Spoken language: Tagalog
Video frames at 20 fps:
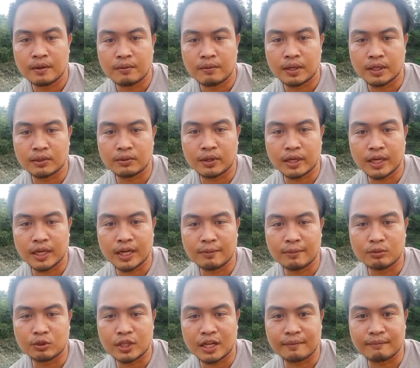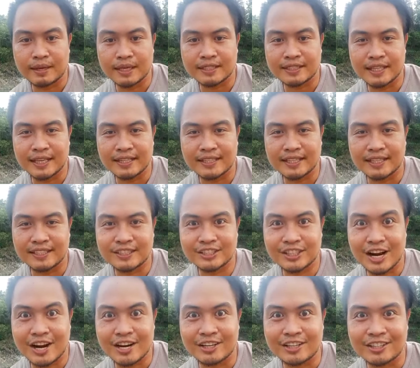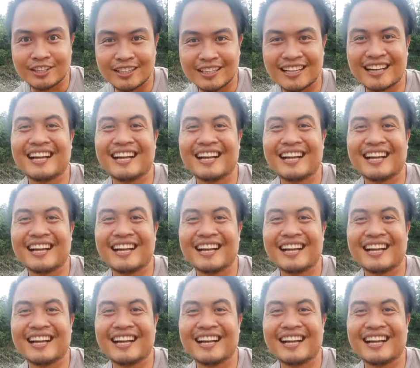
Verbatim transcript: huwag nyo rin kalimutang mag-send ng star.